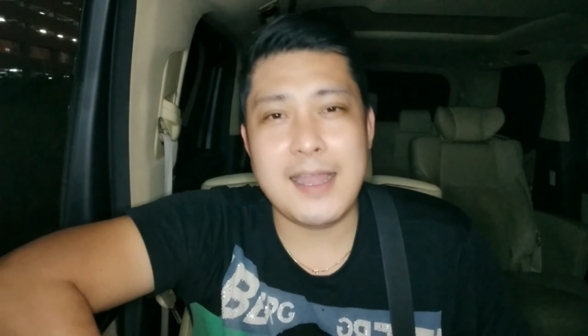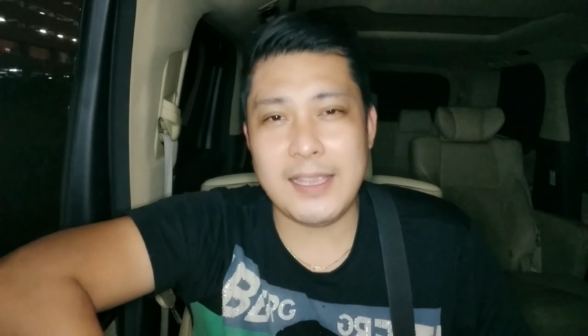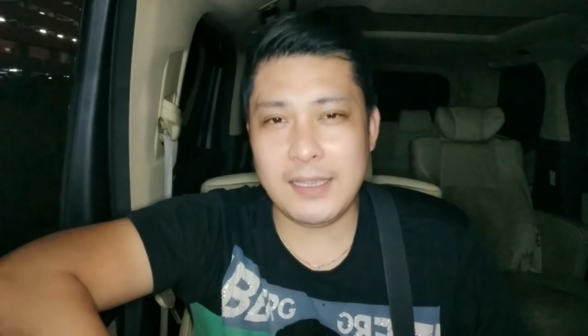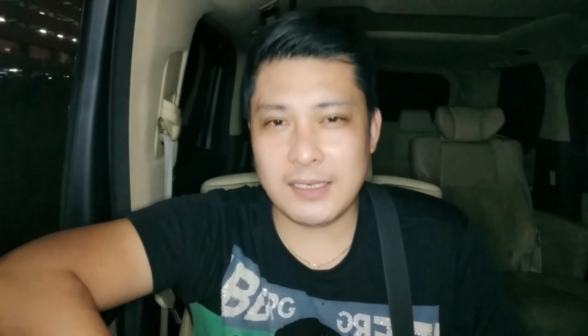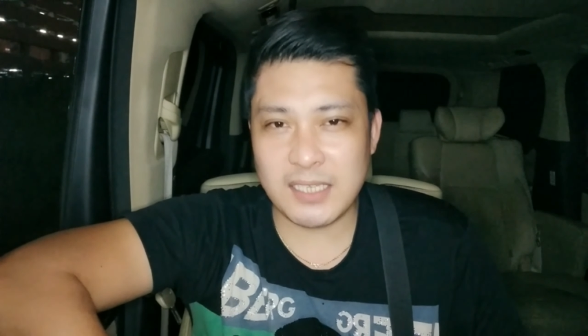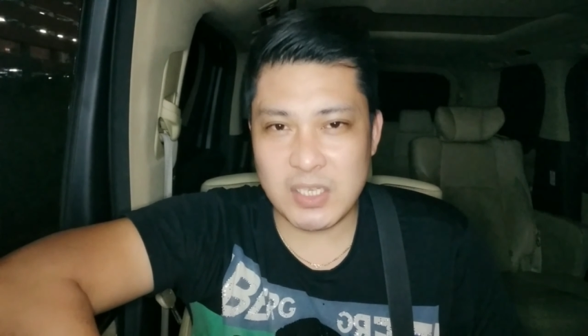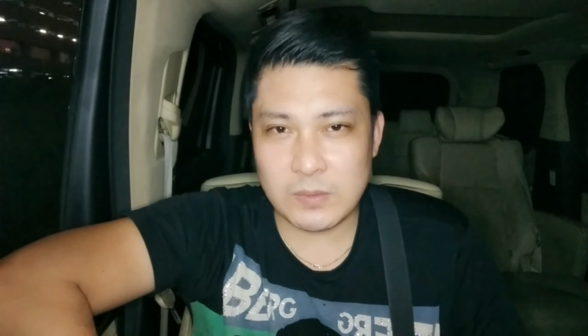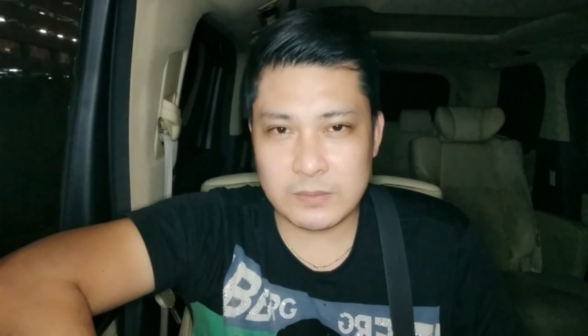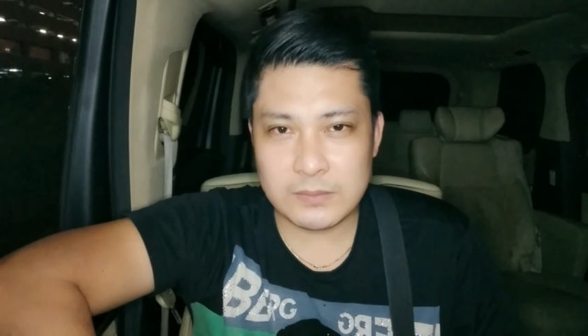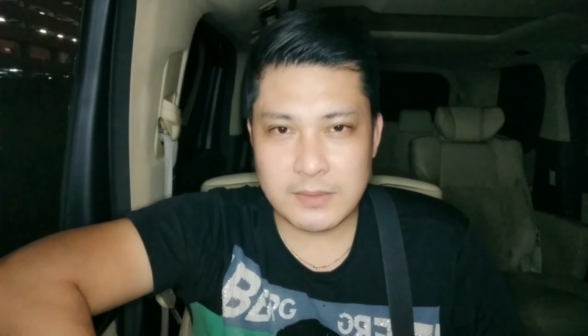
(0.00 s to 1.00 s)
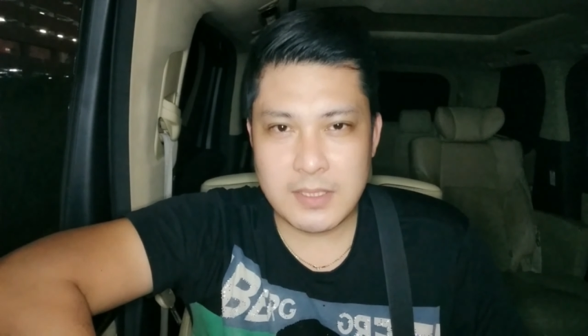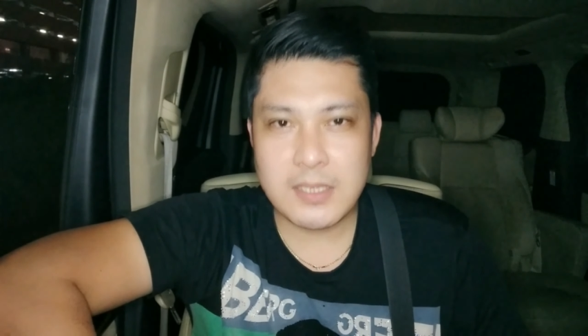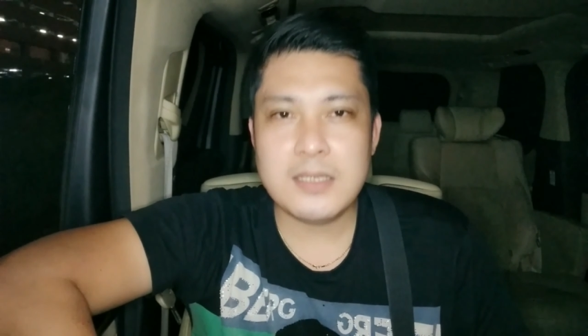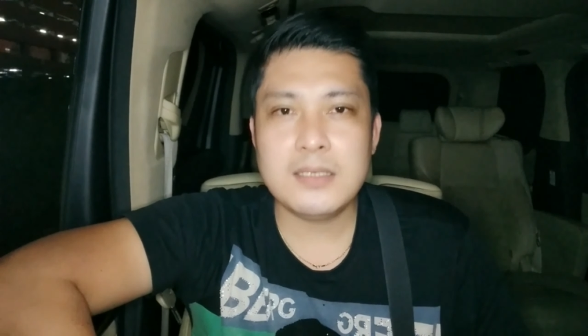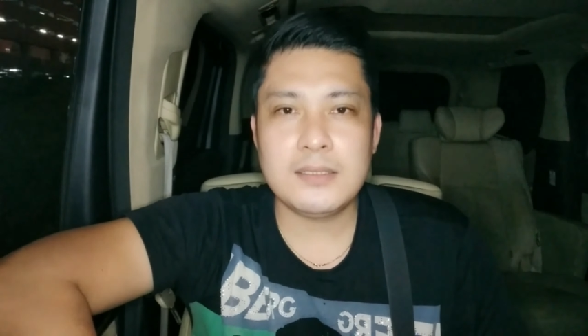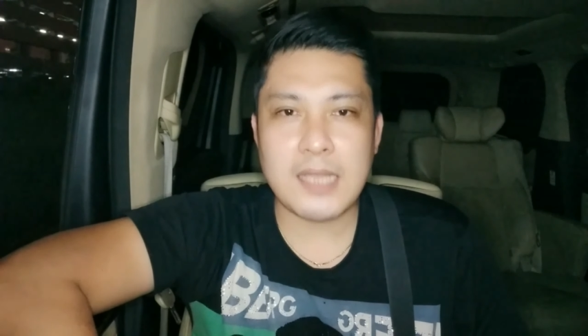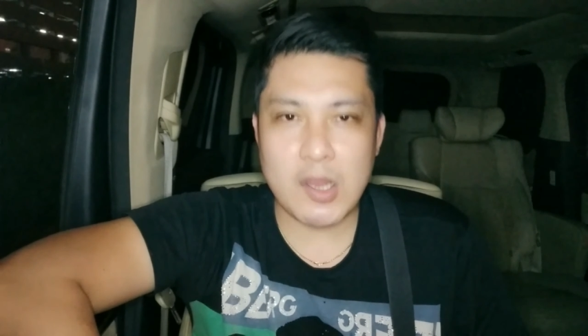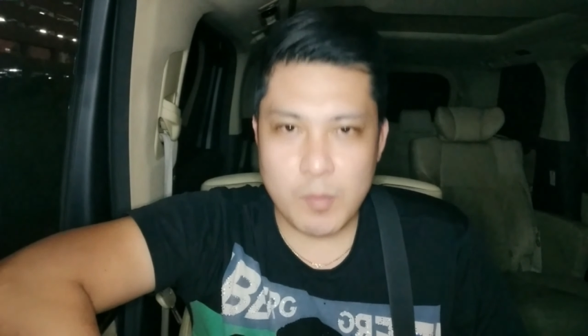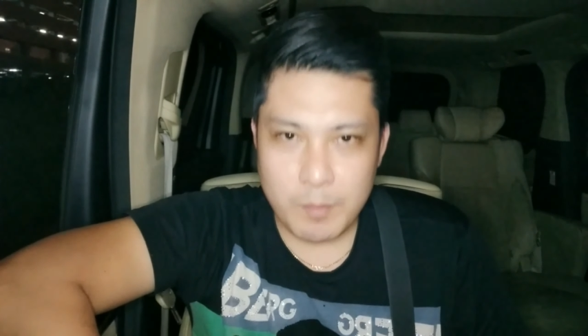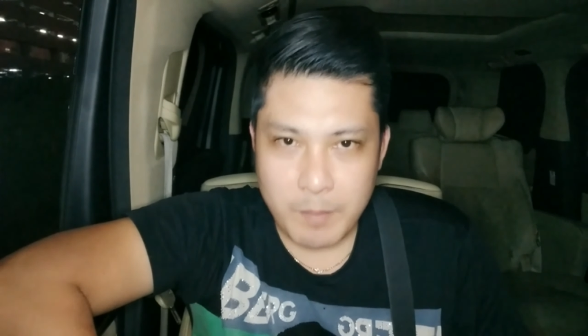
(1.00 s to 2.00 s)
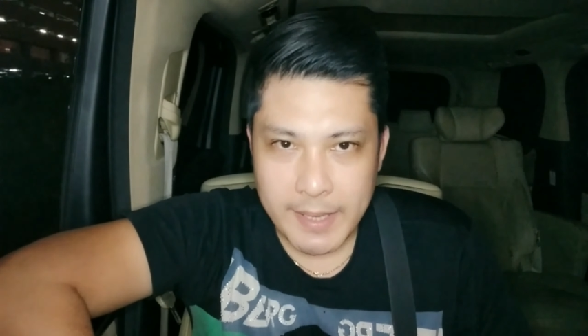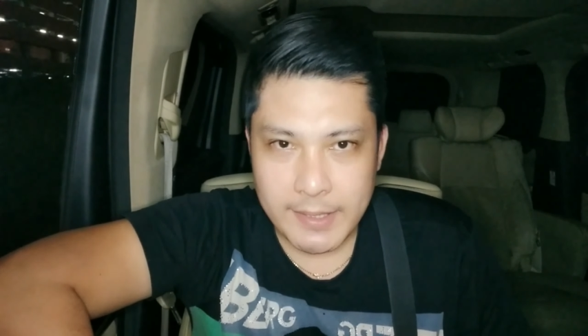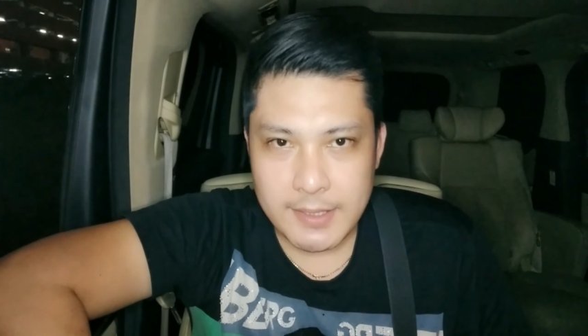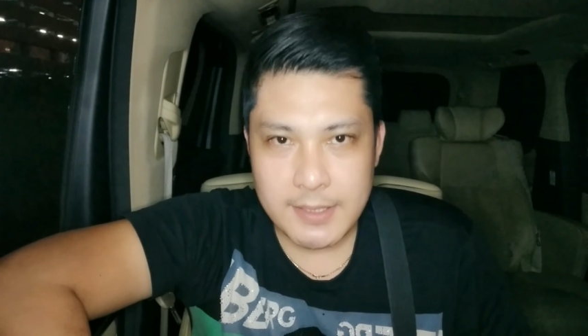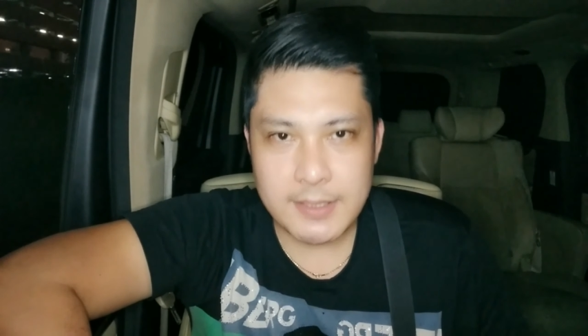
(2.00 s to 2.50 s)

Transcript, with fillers: ay ang iyong tagumpay.